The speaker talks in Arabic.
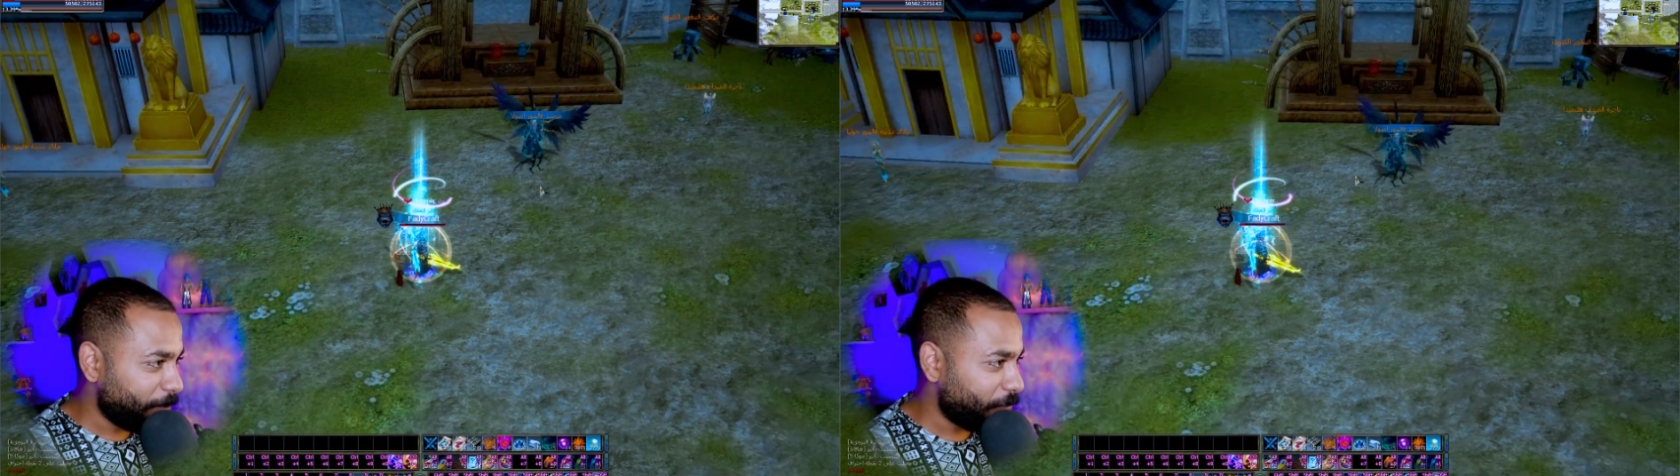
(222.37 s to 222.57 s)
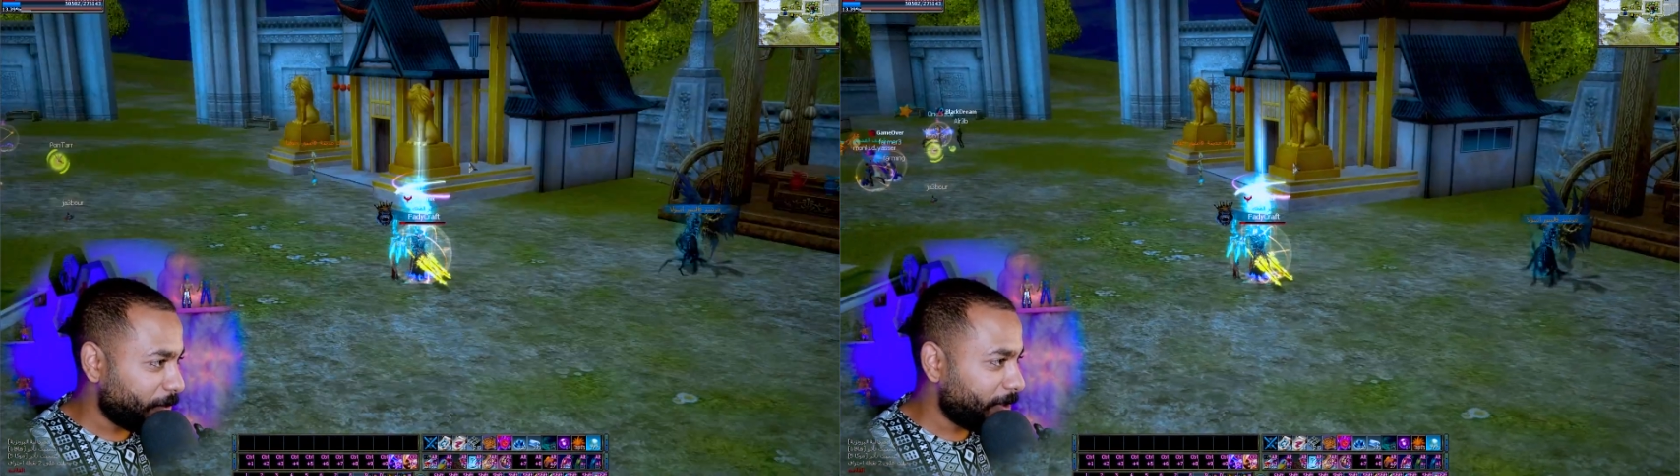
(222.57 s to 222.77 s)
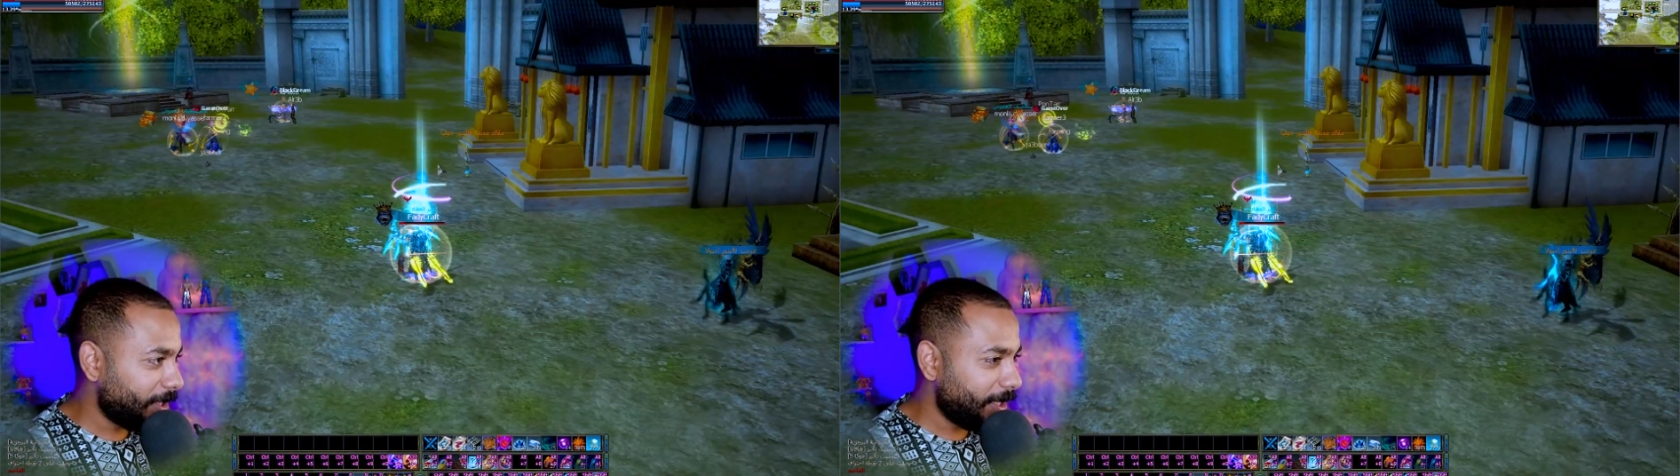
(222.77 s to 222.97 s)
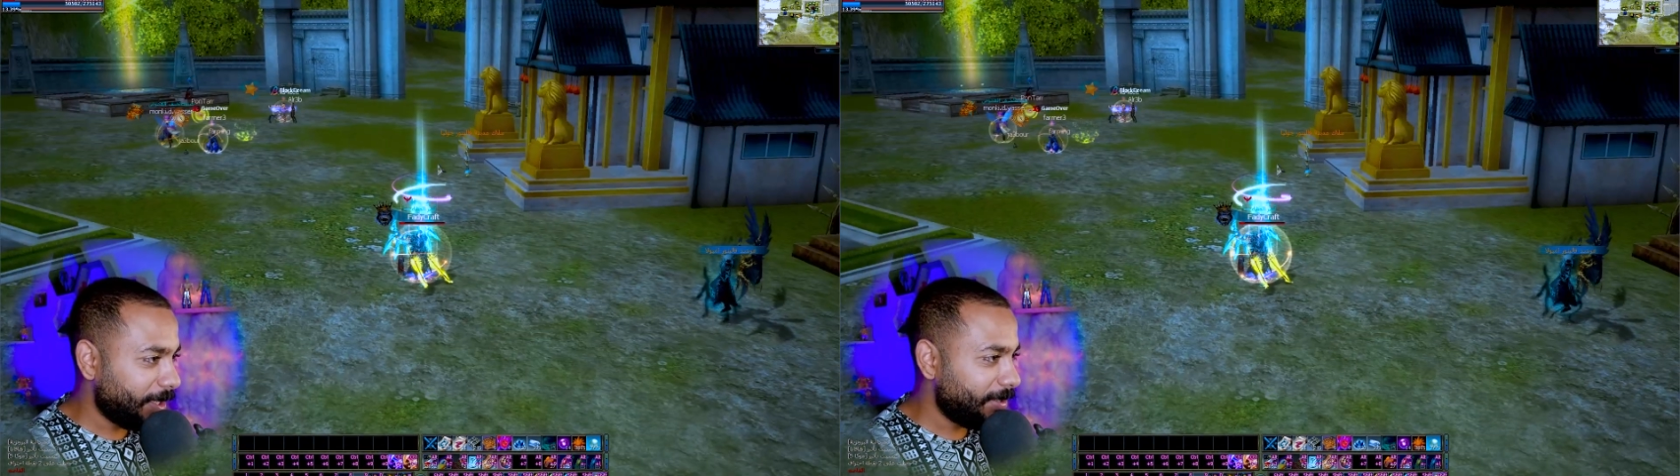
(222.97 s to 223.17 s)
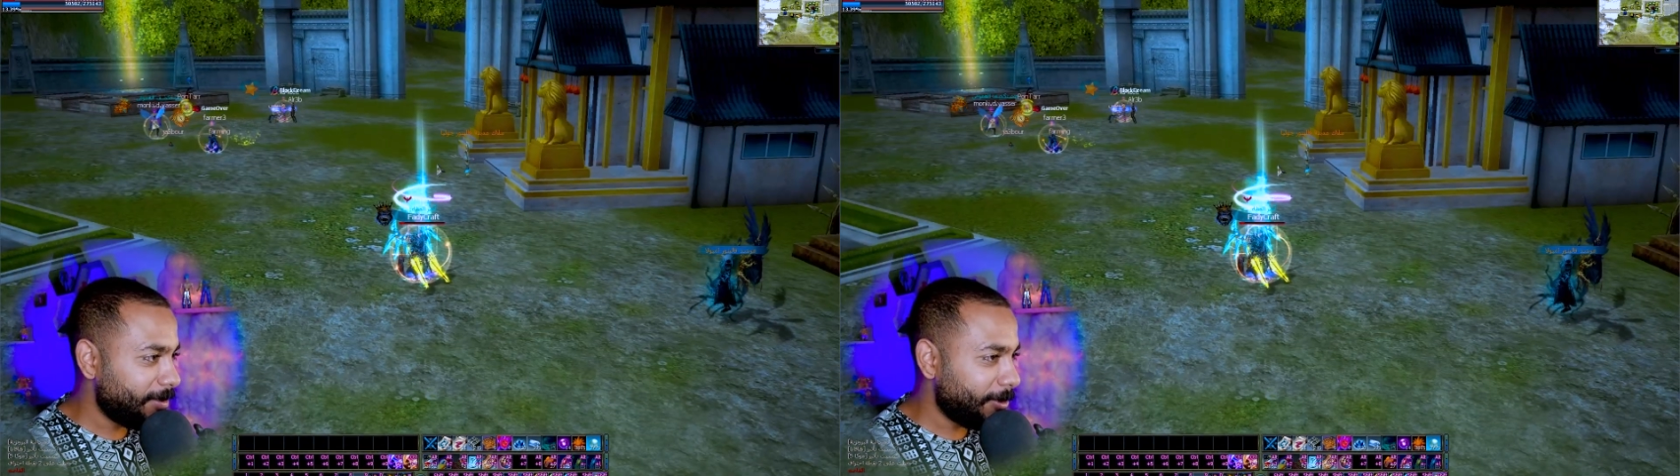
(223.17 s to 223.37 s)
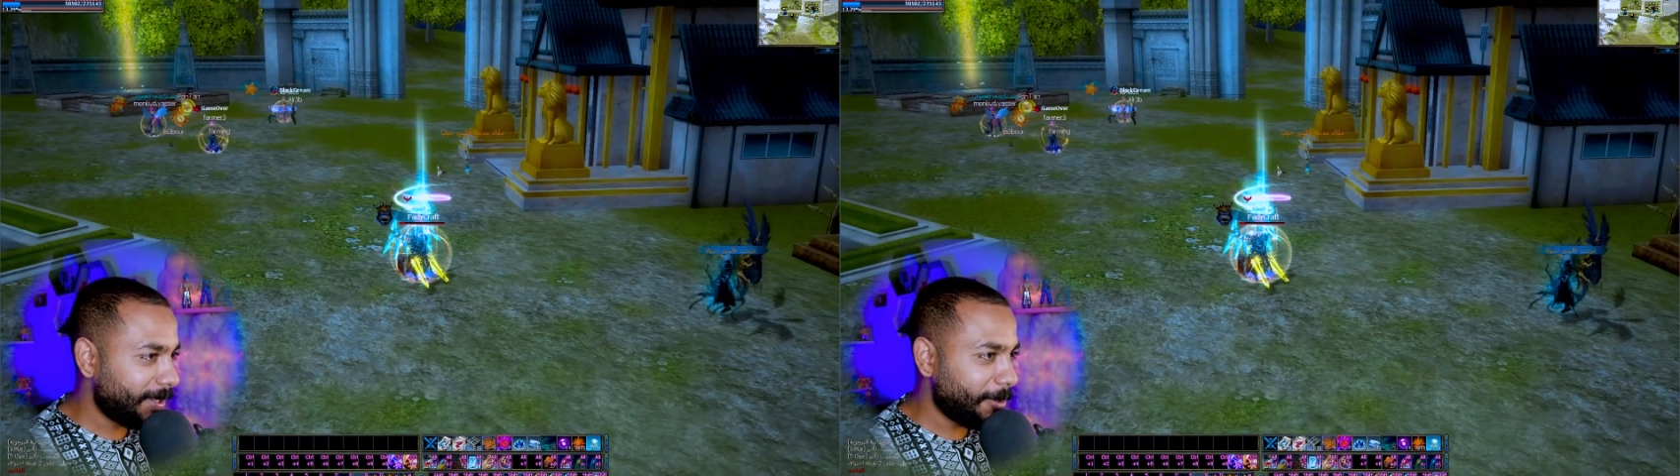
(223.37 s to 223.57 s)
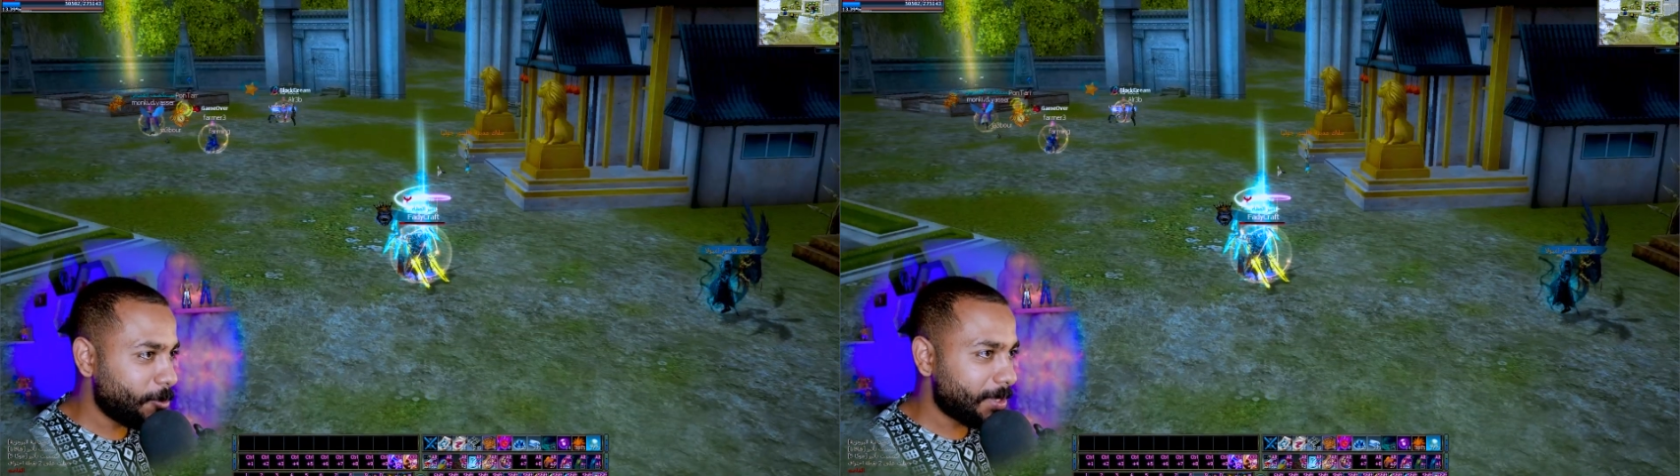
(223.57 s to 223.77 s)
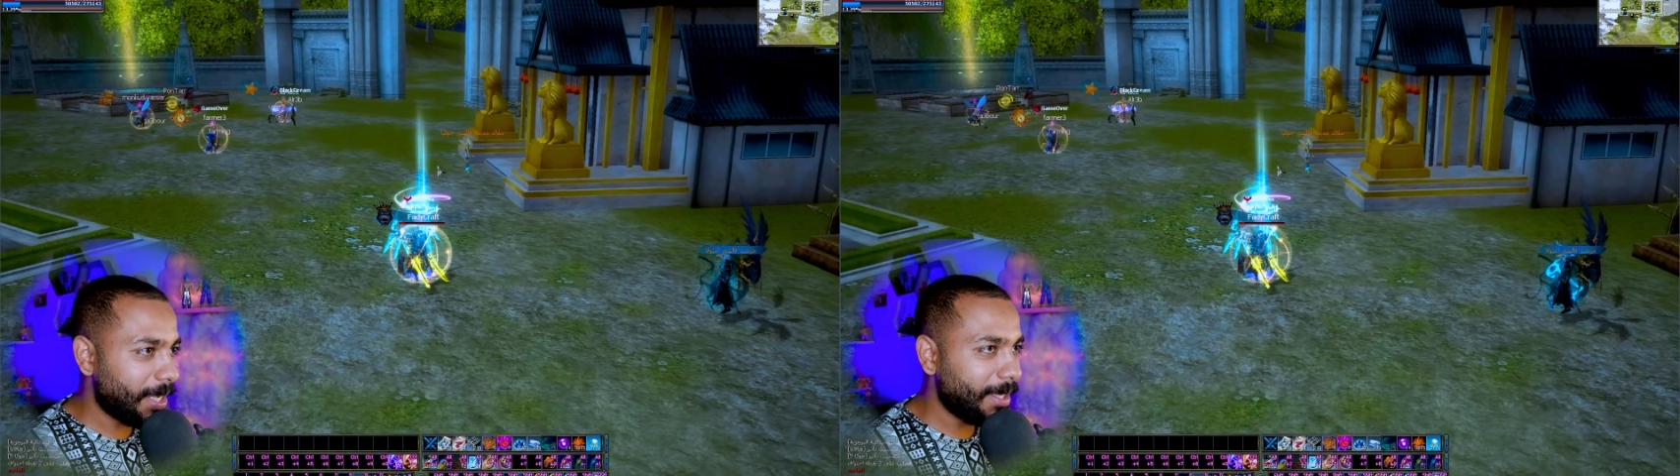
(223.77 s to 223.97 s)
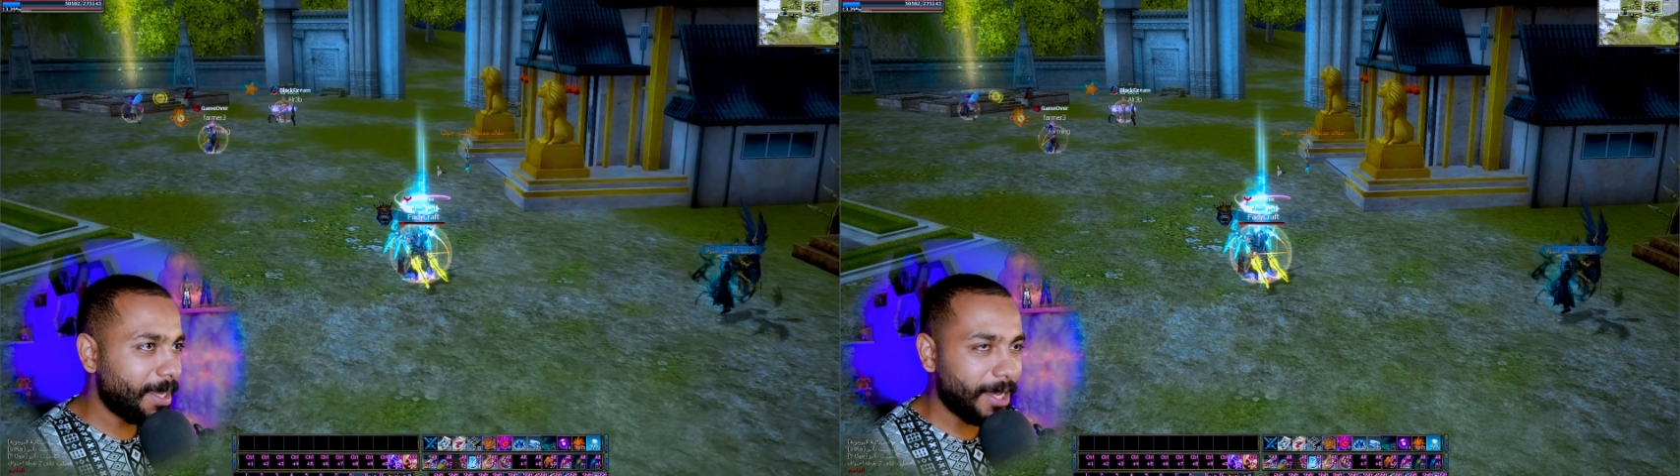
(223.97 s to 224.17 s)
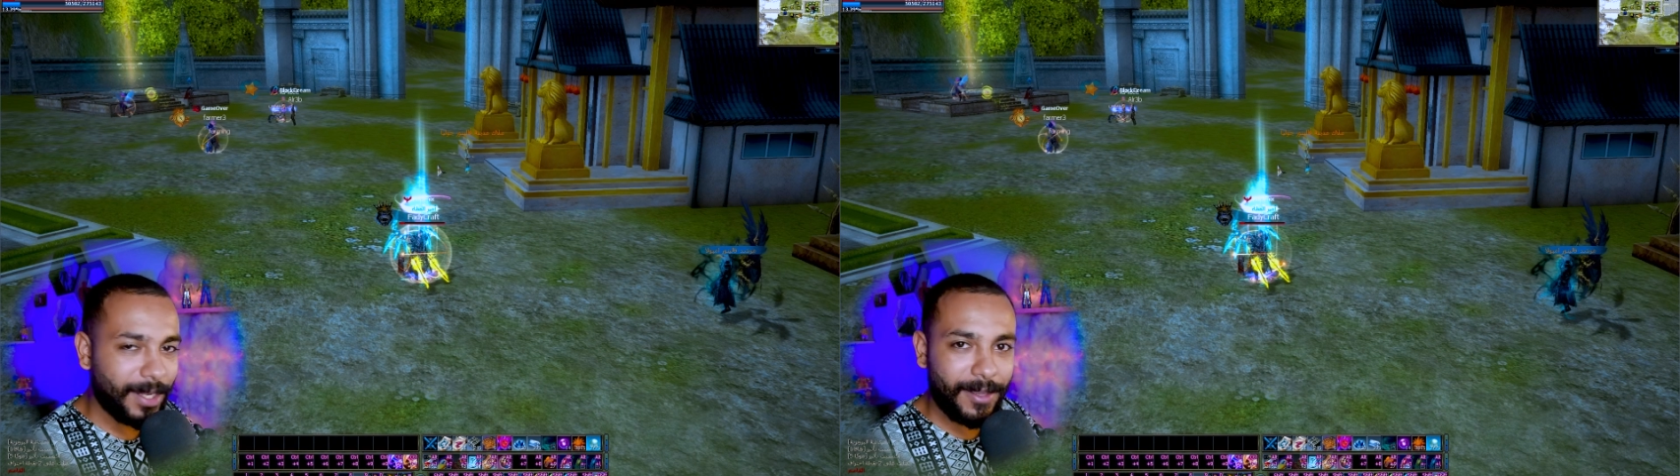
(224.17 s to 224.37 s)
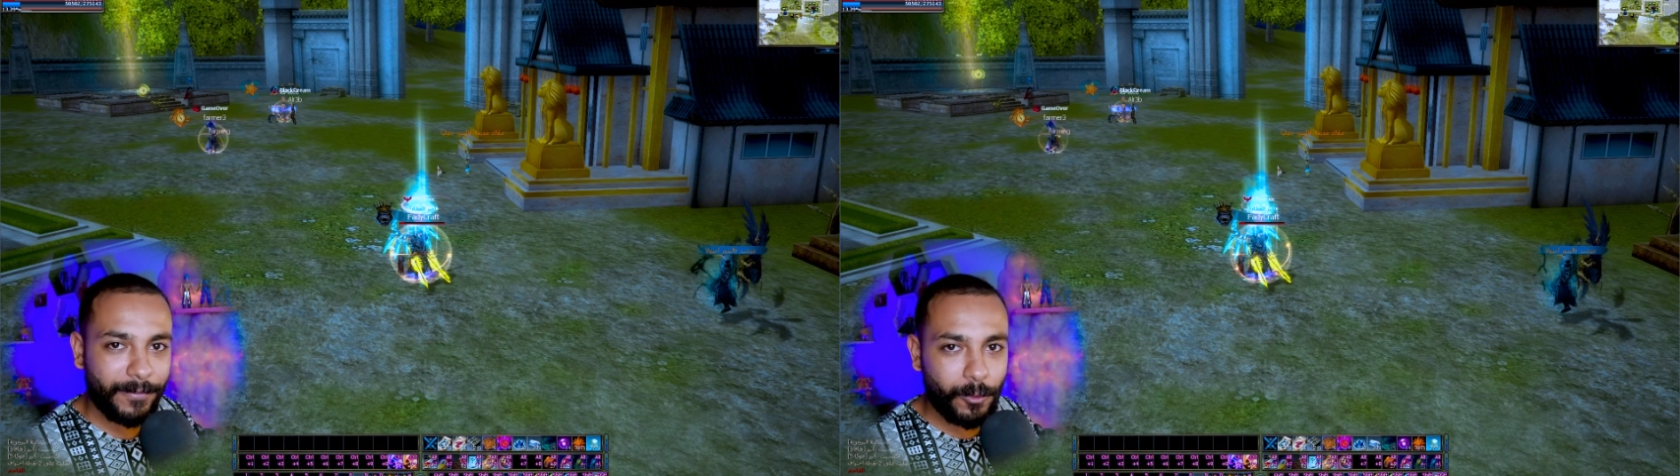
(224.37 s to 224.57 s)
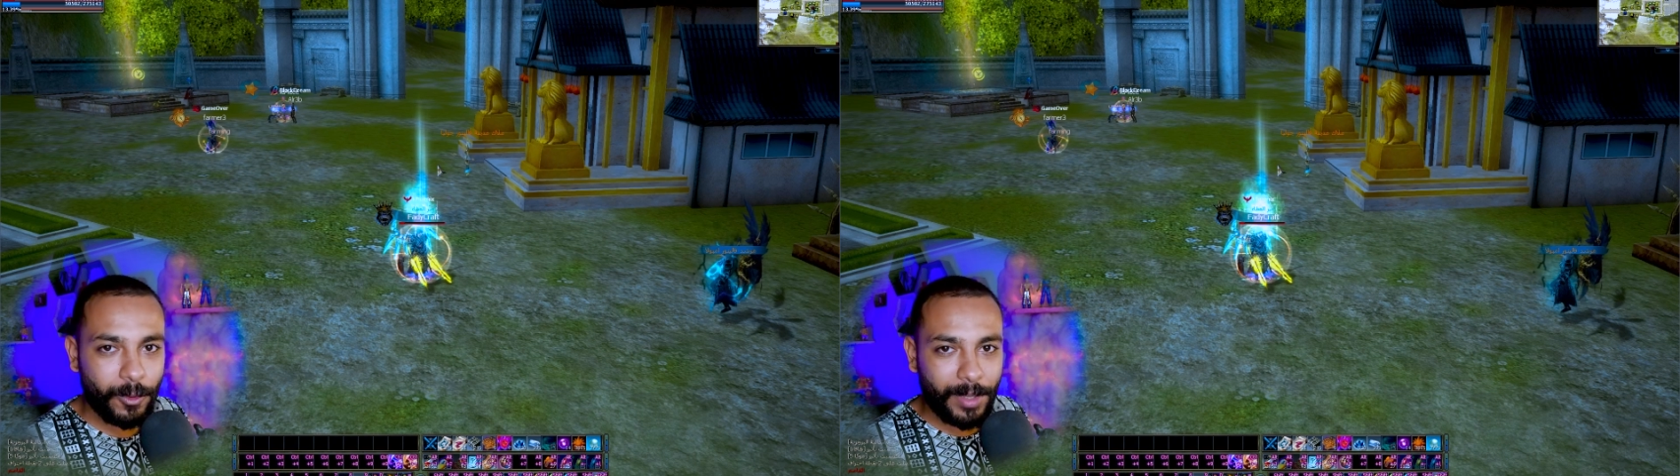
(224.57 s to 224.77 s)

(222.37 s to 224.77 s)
طبعا اي حد دلوقتي هيدوس عليا هيلاقي فوق